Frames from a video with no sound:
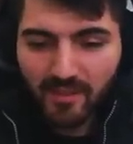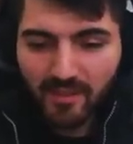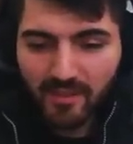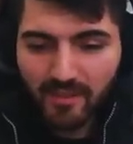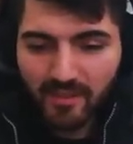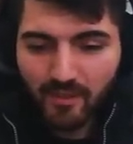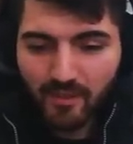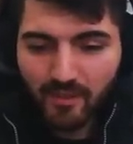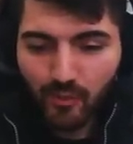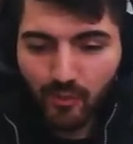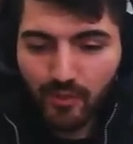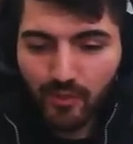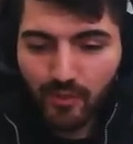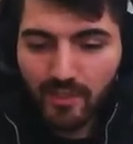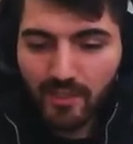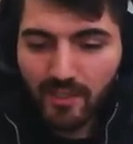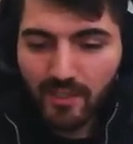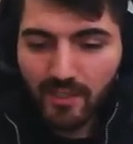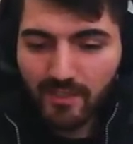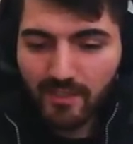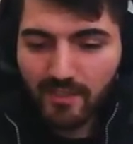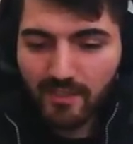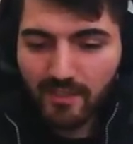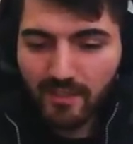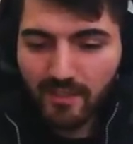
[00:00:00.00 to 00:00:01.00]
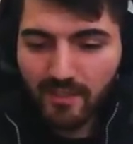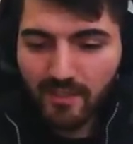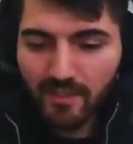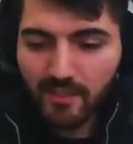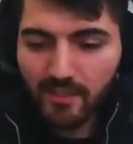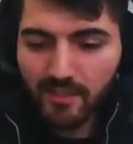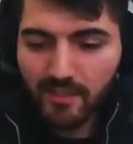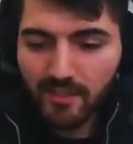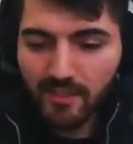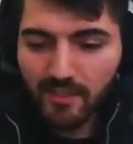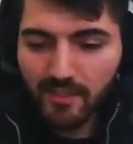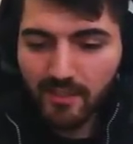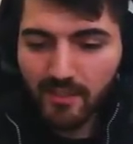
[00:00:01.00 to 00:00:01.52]
Yora'ya artık
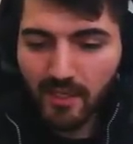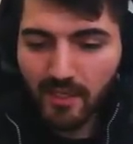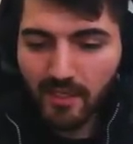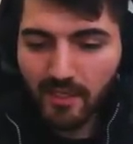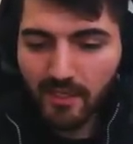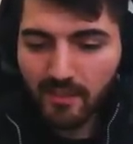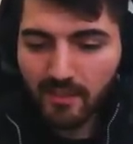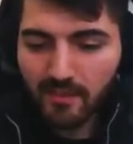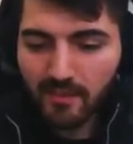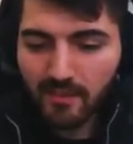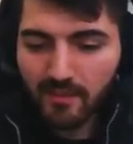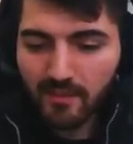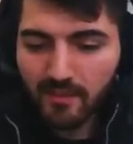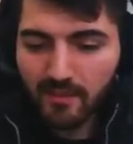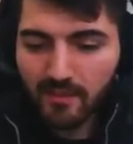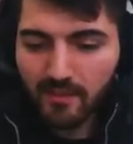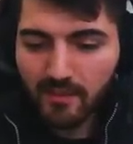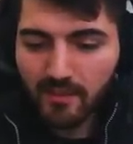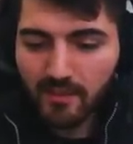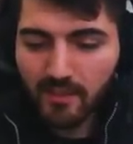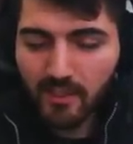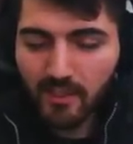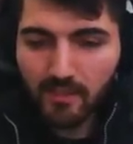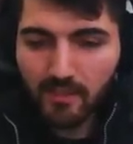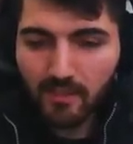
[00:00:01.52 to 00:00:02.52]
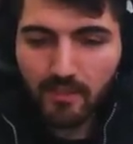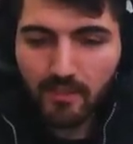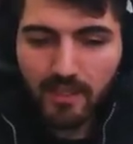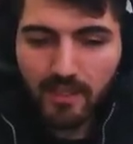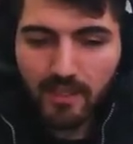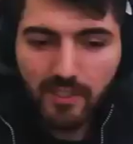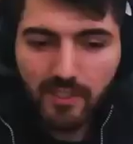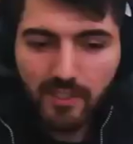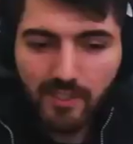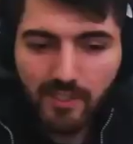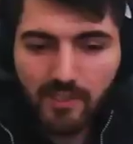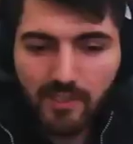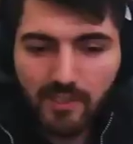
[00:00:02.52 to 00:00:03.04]
gideceğiz. Melee işini
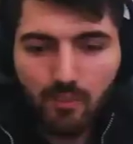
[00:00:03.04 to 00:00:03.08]
bırakacağız gibi.